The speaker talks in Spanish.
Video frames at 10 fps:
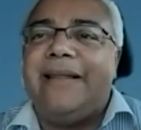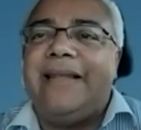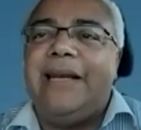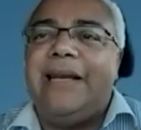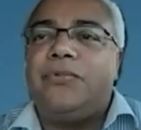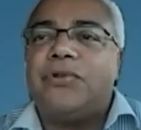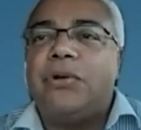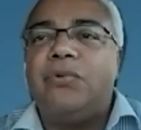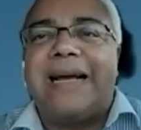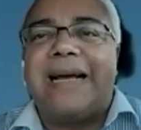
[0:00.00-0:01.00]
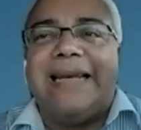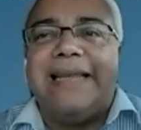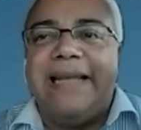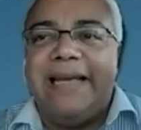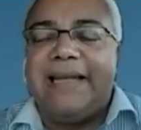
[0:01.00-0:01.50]
diríamos, en una
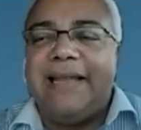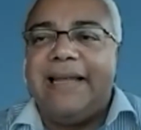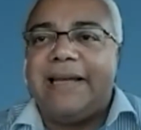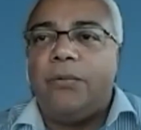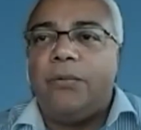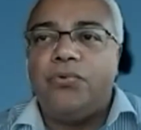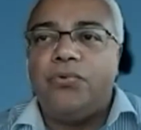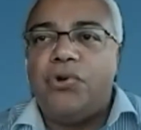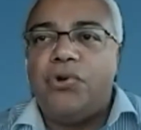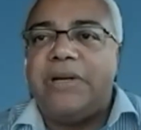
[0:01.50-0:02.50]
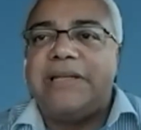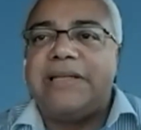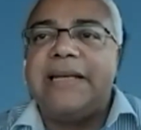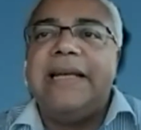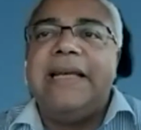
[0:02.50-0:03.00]
caldera de
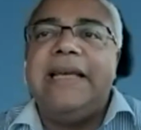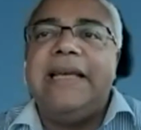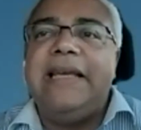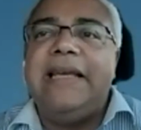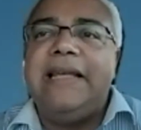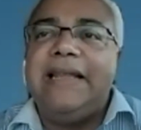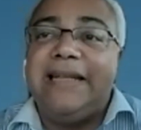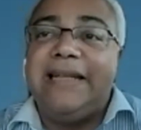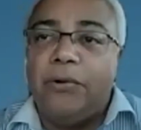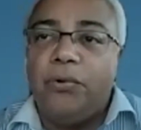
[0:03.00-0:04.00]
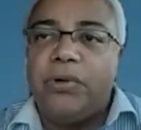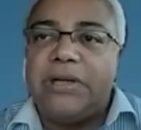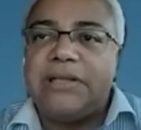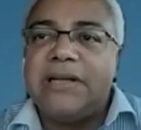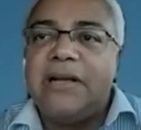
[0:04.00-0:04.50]
revoluciones y
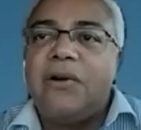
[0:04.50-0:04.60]
dictaduras,